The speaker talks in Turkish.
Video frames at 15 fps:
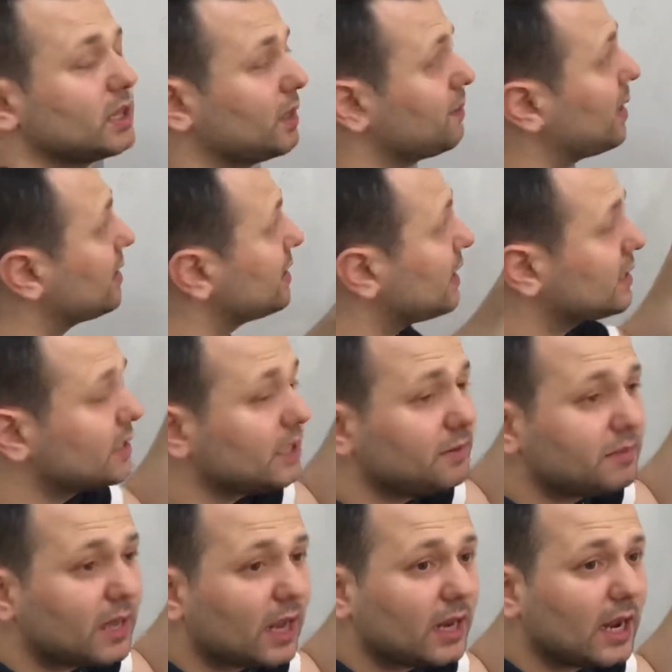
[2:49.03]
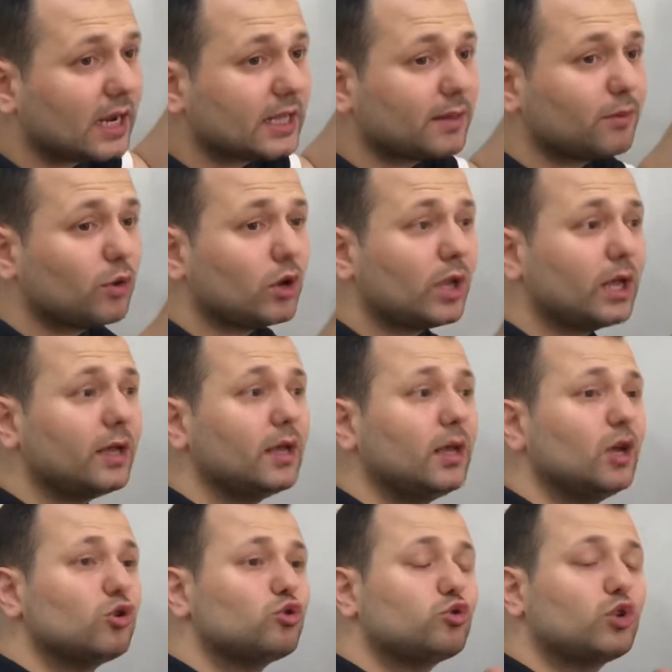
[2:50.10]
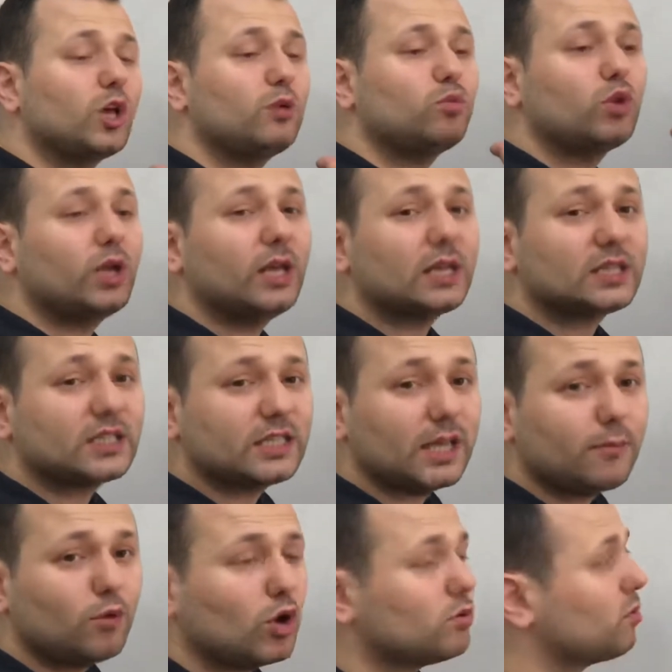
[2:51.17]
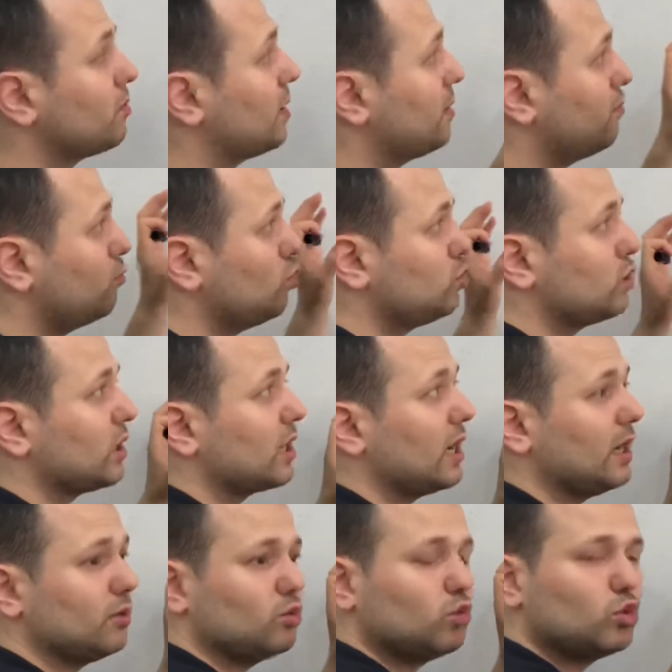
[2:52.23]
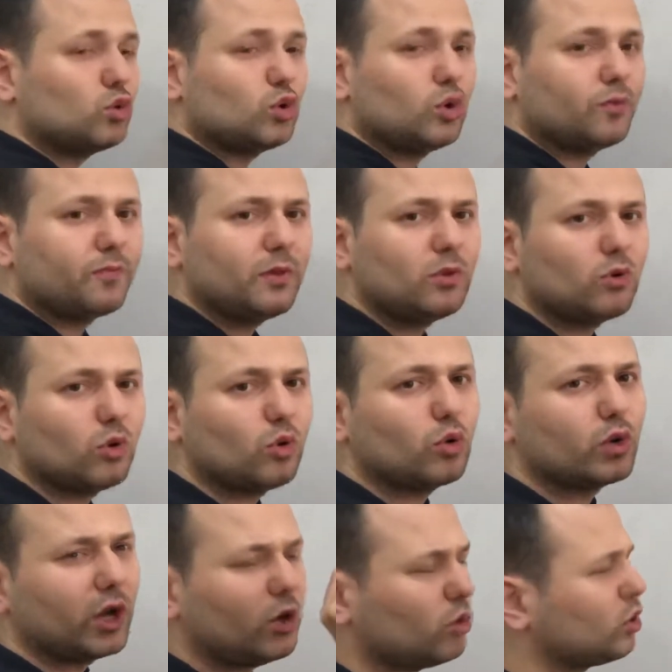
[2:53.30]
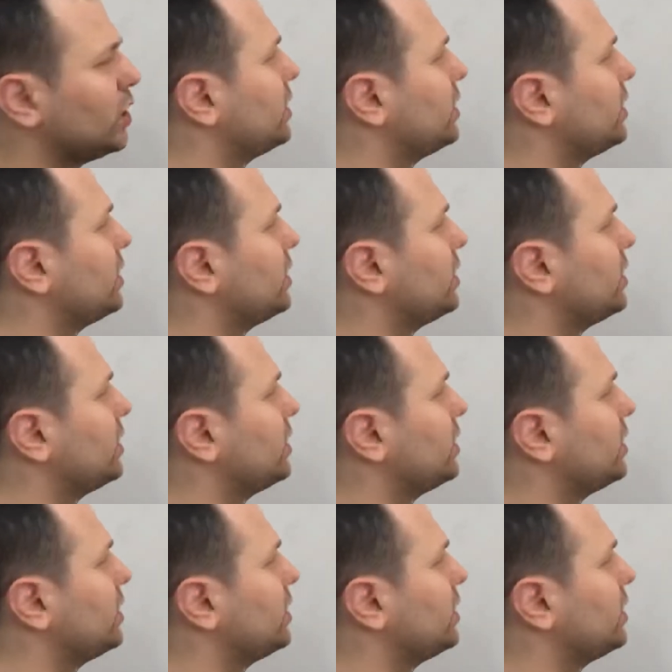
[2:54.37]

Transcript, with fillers: Tabi anlattığım yerlerde böyle şurayı burayı yazın demiyorum ama mutlaka durdurup videoyu oraya not